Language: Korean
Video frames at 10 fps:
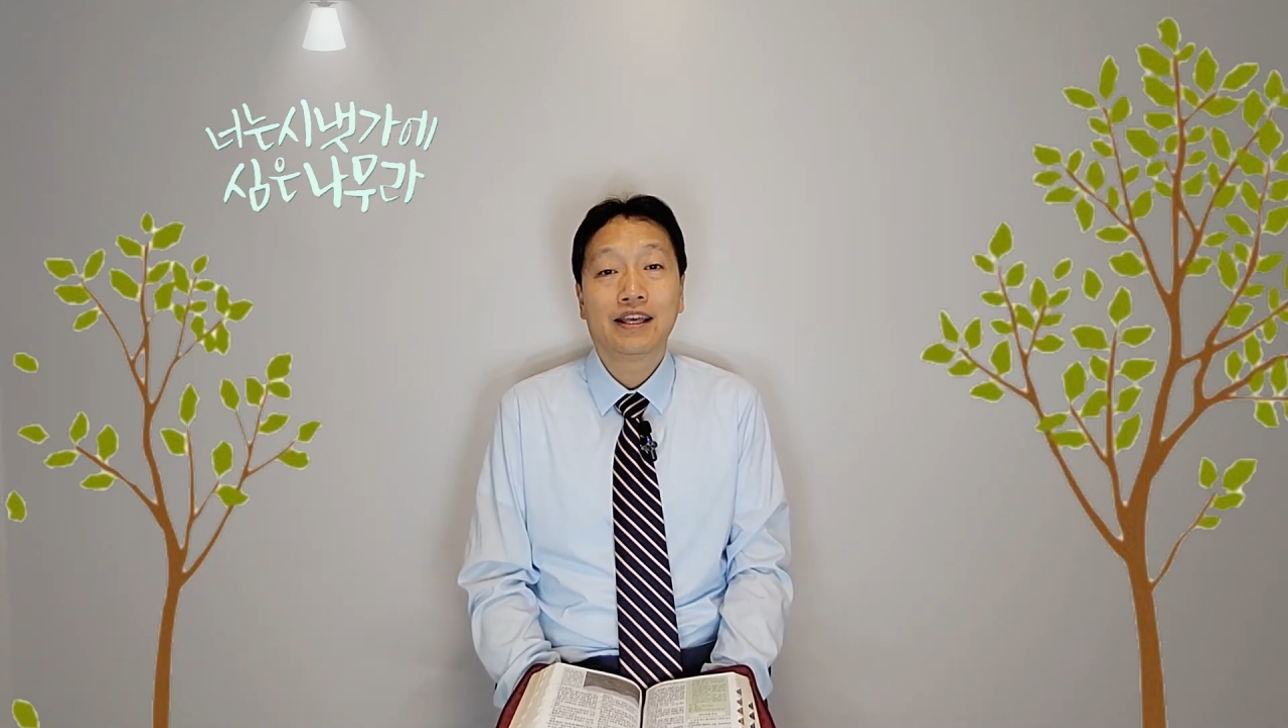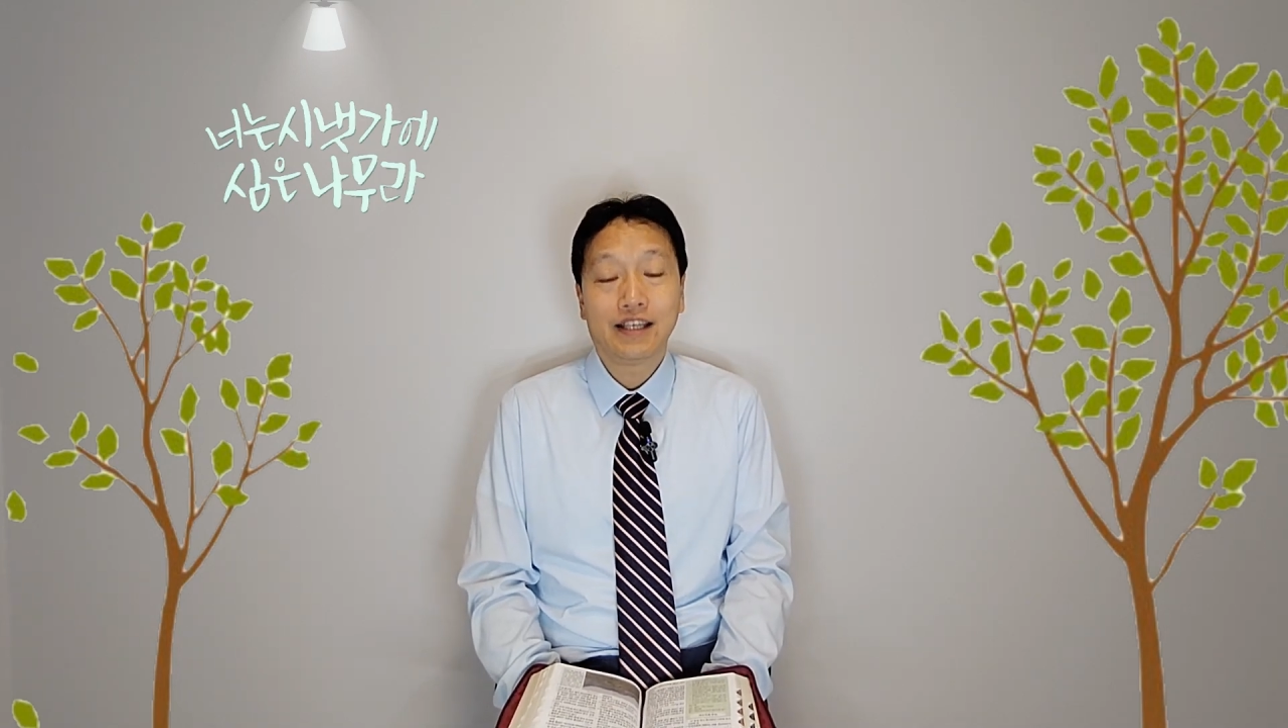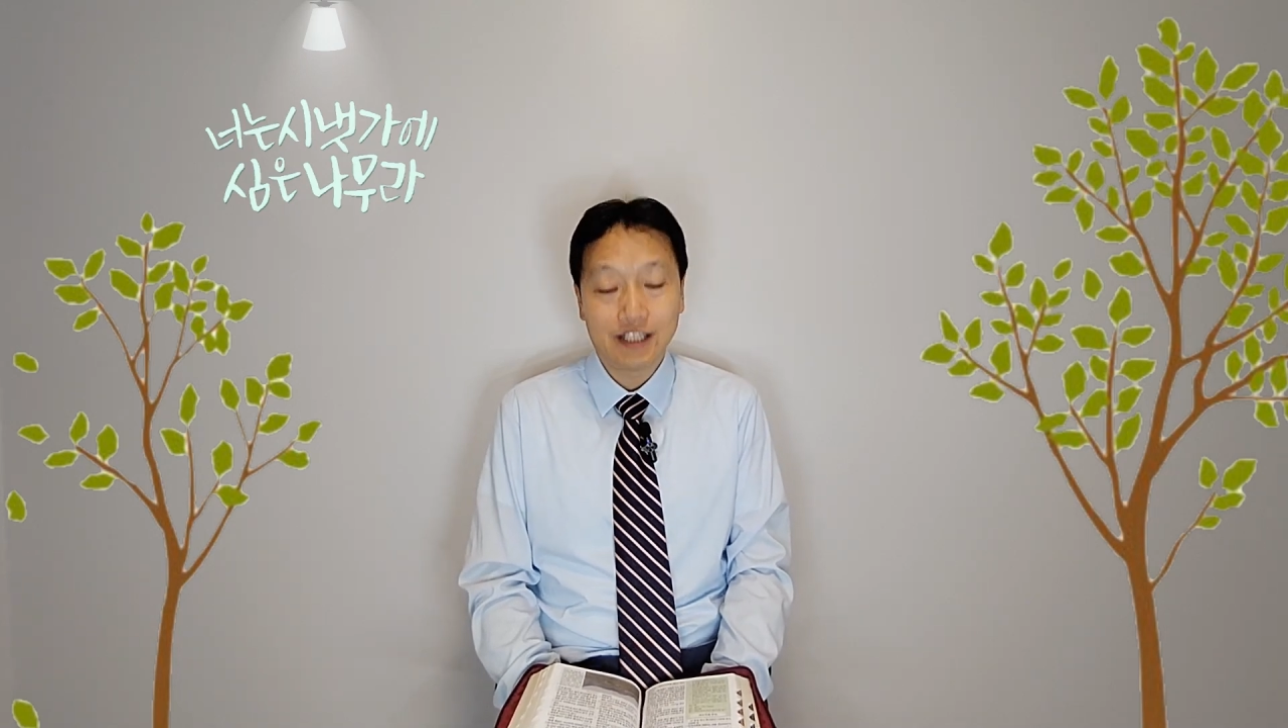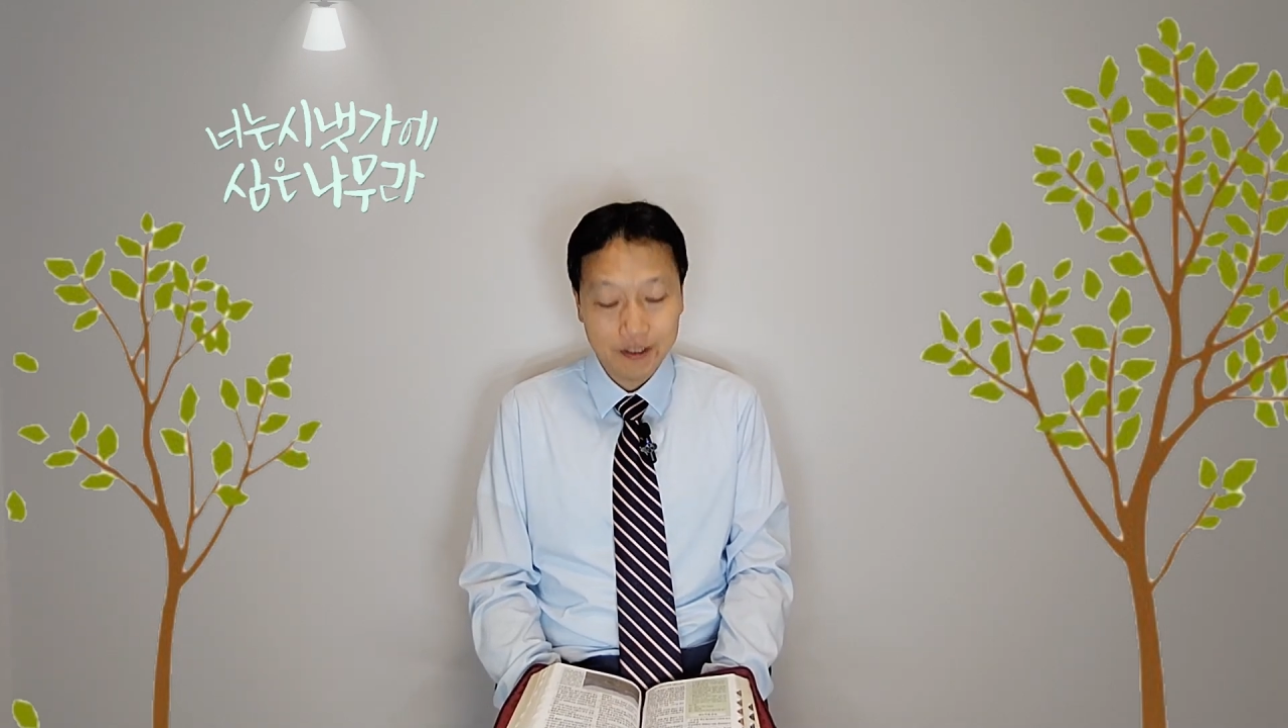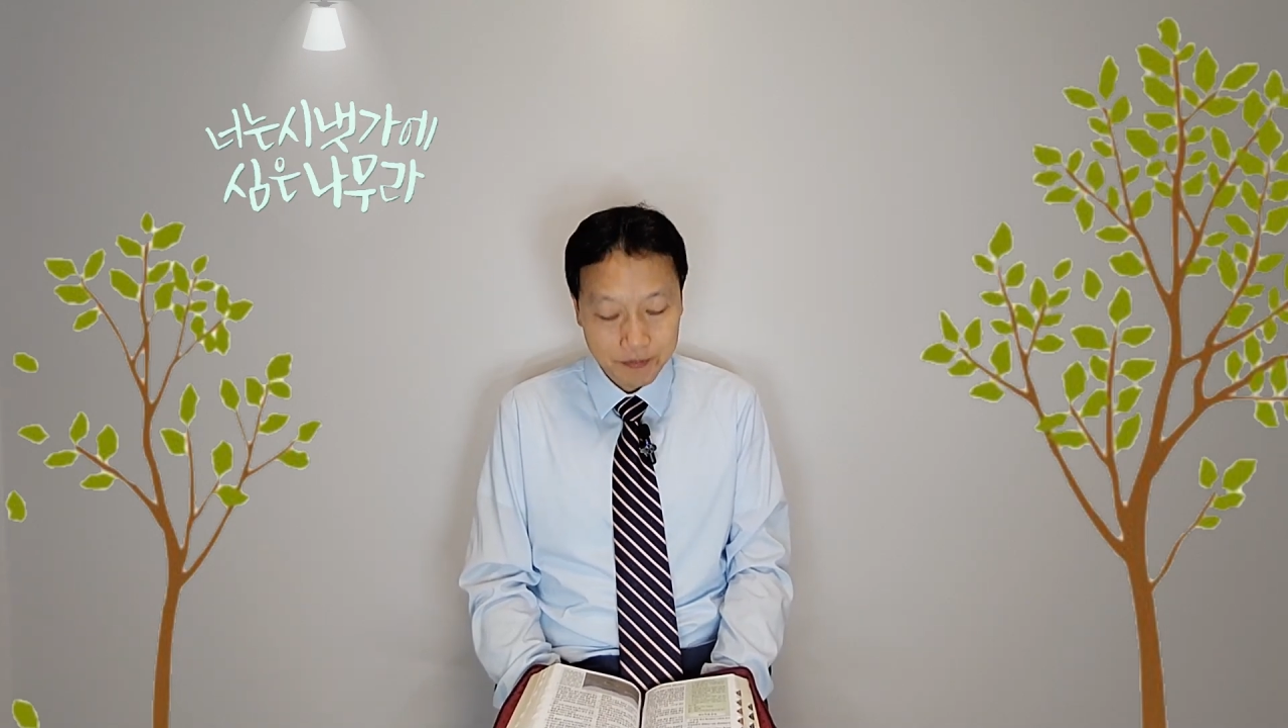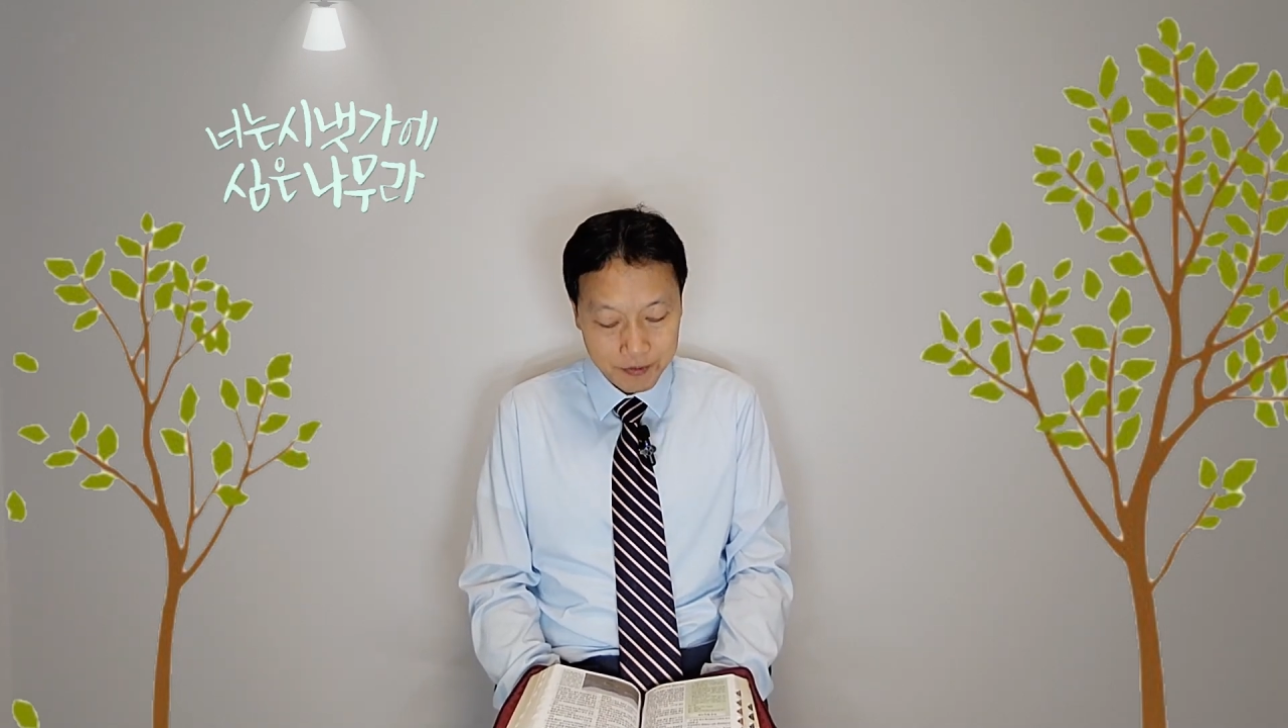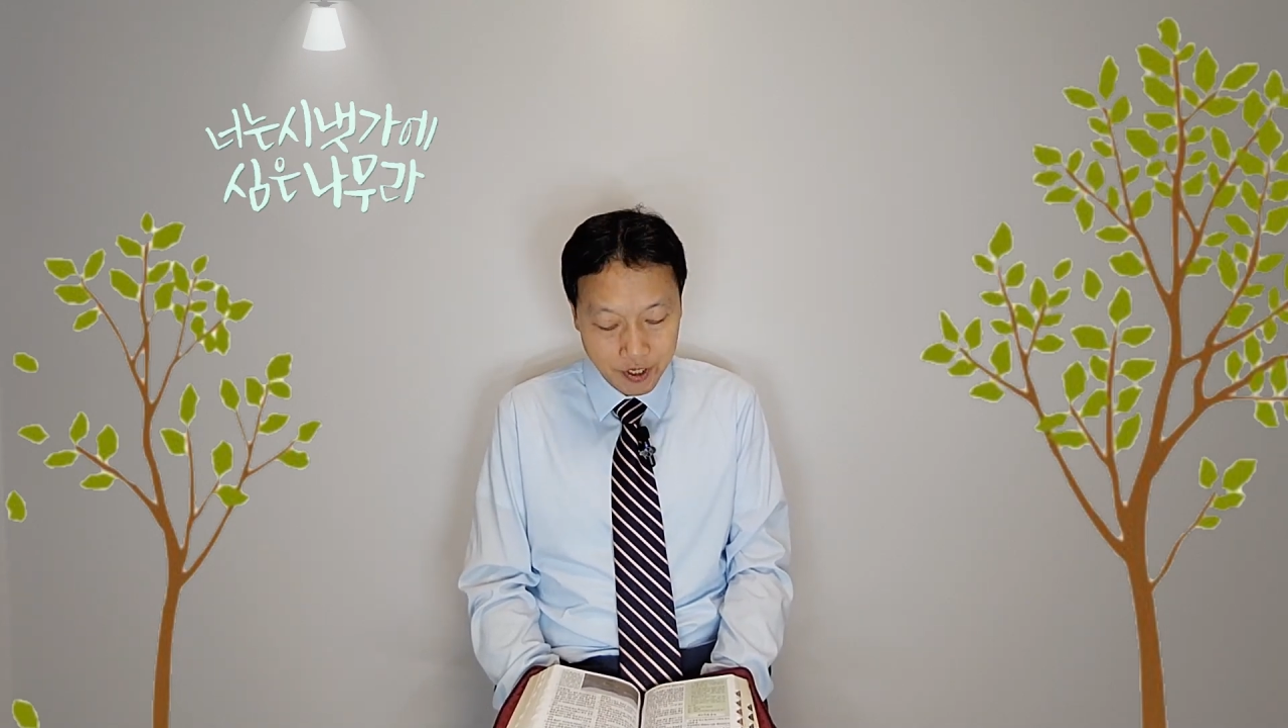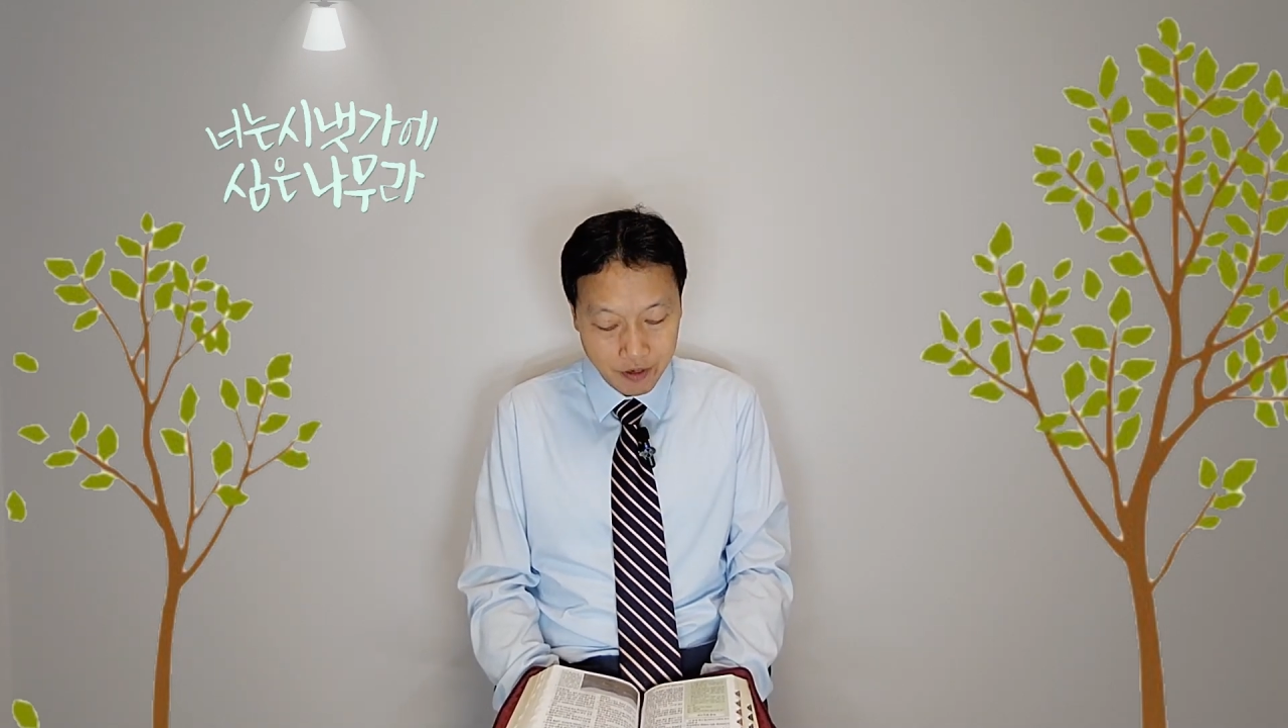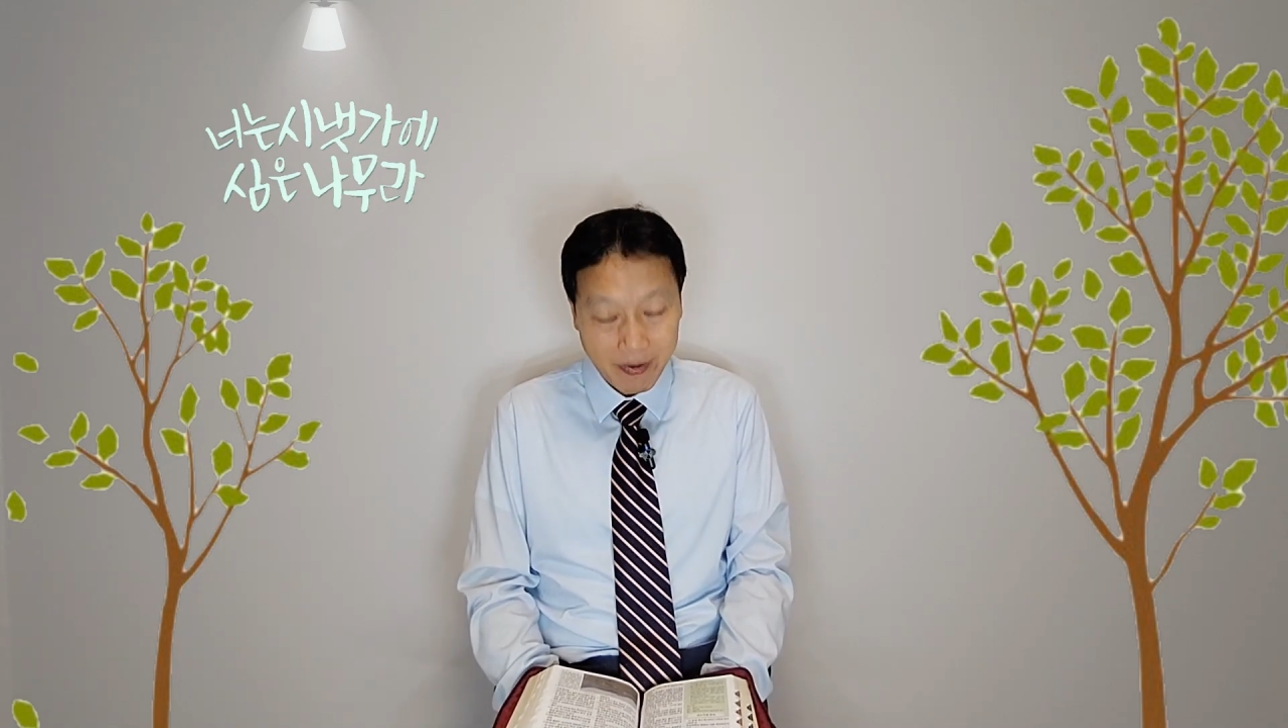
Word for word: 20절